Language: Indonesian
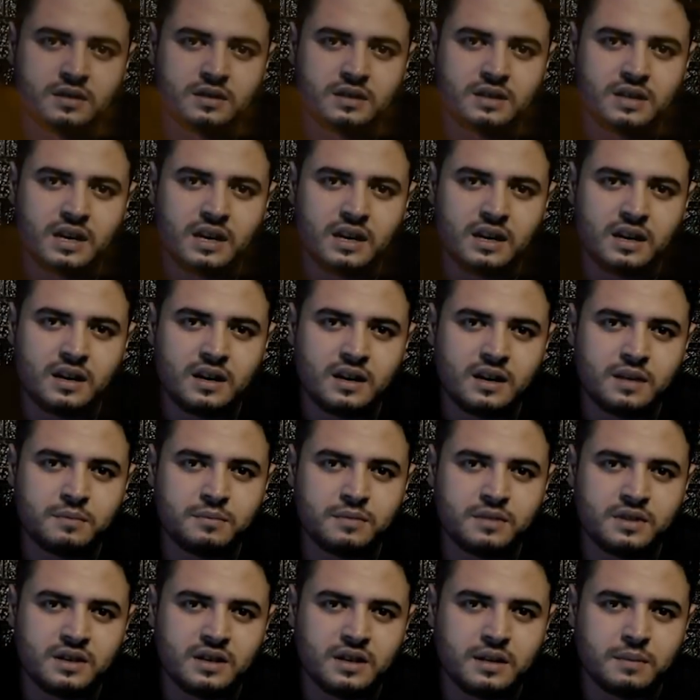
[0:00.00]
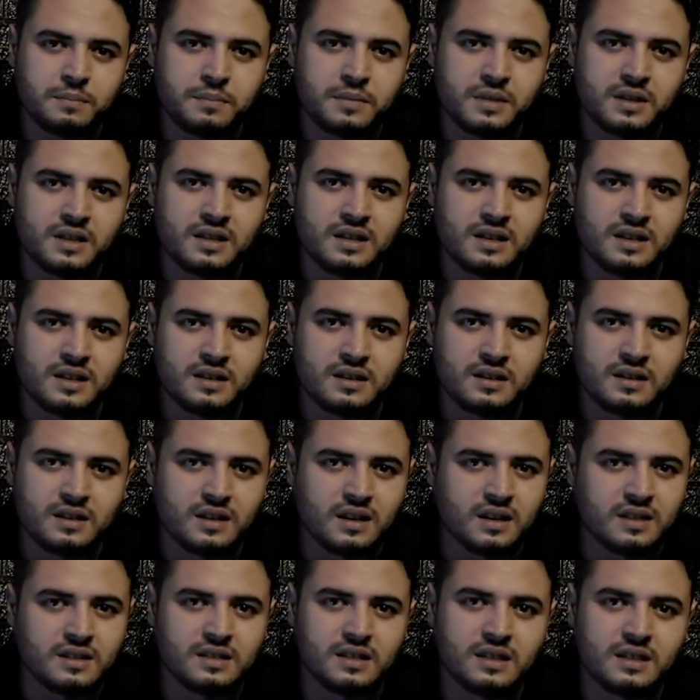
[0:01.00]
cara mendapatkan
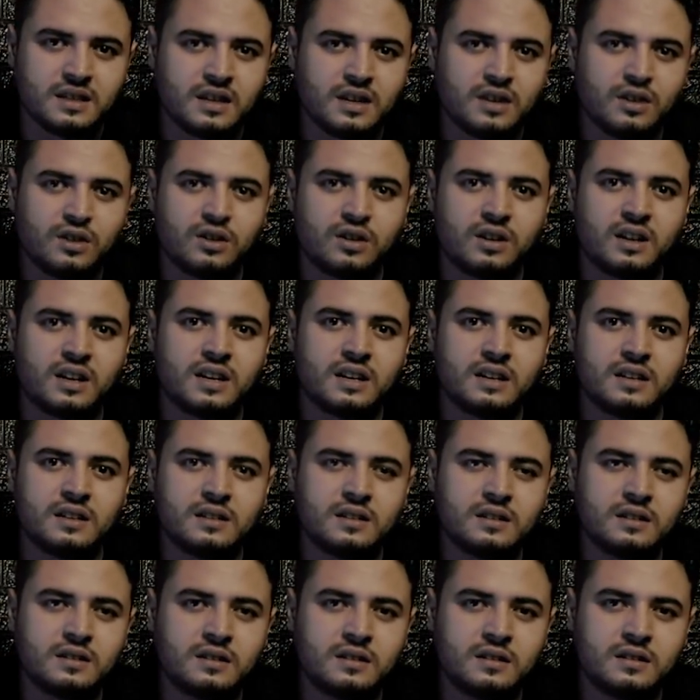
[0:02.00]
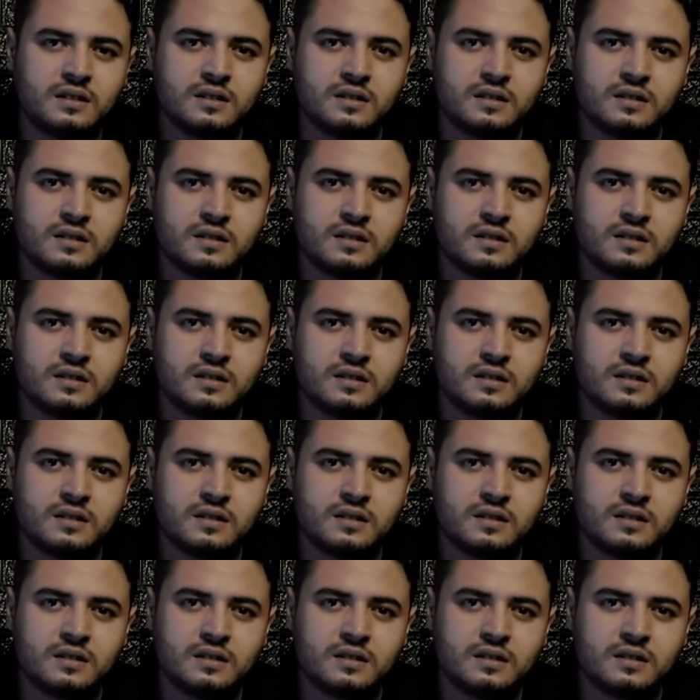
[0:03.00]
gangsing tengkorak ini